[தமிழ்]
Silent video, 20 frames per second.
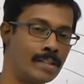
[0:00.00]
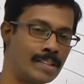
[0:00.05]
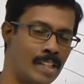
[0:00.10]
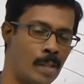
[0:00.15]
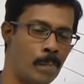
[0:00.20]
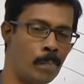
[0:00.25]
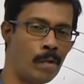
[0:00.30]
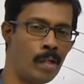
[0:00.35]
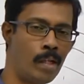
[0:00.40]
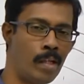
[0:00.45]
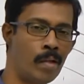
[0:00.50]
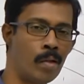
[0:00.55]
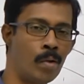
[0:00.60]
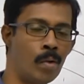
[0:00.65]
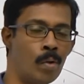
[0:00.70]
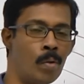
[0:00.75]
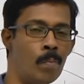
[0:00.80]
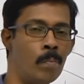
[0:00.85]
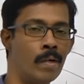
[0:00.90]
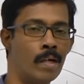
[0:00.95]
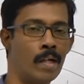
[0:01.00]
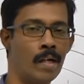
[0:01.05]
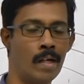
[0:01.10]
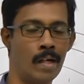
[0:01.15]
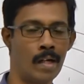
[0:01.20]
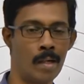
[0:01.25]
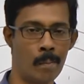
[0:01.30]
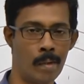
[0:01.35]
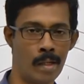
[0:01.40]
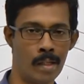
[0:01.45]
ஸ்டெம்லேயும் இருக்கும் பட்
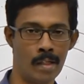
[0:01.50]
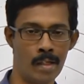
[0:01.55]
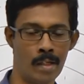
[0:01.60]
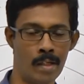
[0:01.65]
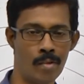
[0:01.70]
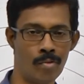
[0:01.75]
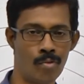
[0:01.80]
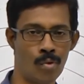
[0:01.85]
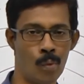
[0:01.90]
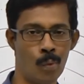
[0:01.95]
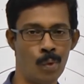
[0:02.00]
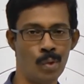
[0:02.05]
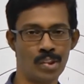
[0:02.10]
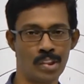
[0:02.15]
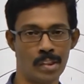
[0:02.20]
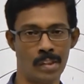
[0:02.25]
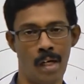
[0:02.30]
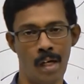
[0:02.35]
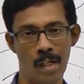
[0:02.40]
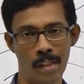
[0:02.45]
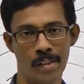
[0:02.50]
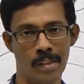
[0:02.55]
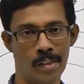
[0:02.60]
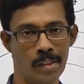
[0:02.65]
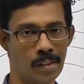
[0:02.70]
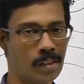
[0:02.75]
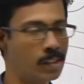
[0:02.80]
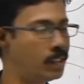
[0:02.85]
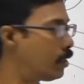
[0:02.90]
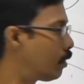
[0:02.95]
அங்கே நம்ம எது என்னன்னு சொல்லுவோம் ஸ்டார்ச்
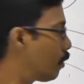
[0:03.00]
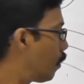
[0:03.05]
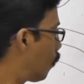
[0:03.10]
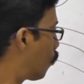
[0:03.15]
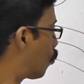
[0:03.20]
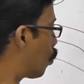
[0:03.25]
ஷீட்னு